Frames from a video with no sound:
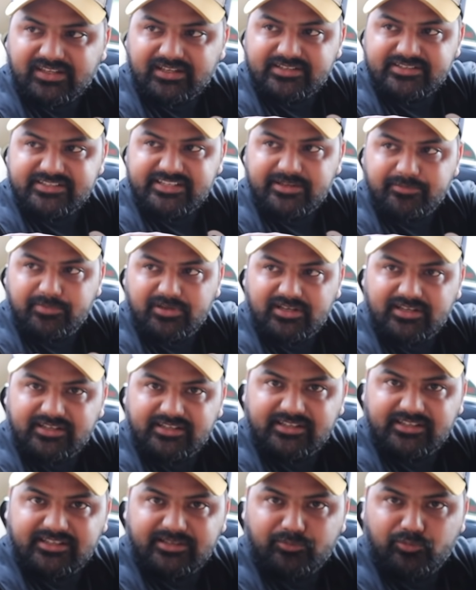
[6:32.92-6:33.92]
इसकी भी
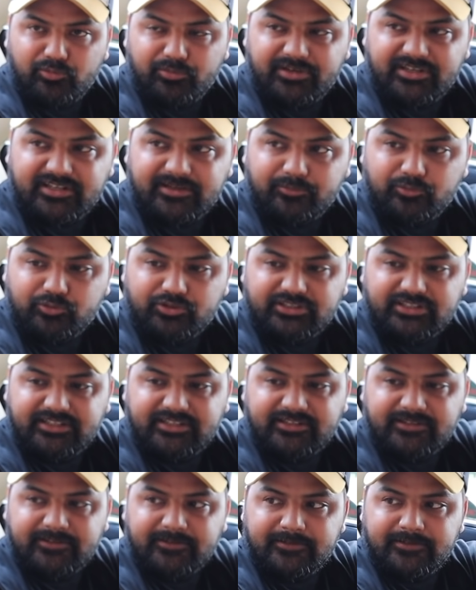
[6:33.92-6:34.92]
हल्की हल्की मूवमेंट आपको
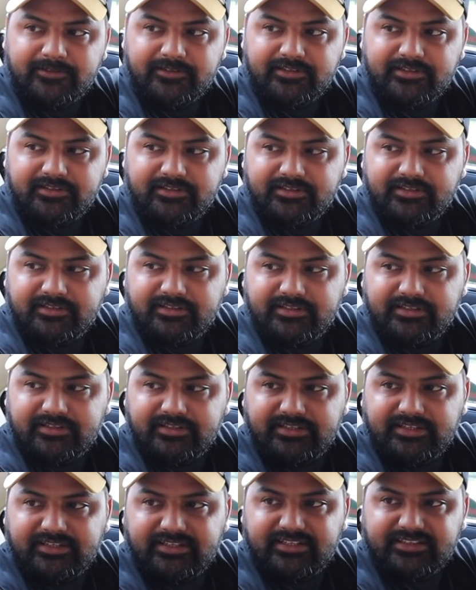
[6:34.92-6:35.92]
दिखेगी
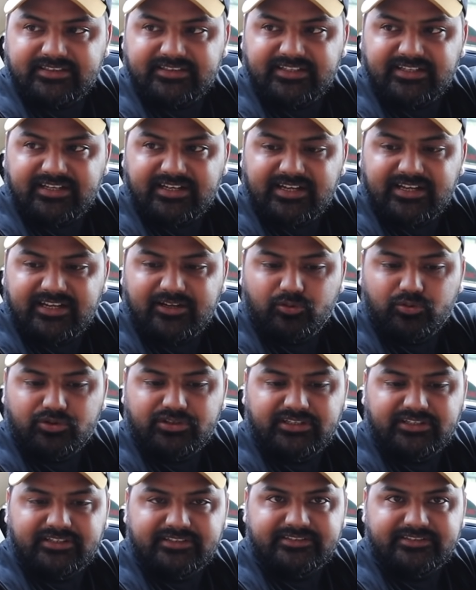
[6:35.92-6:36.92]
कि कितनी रिक्लाइन होती है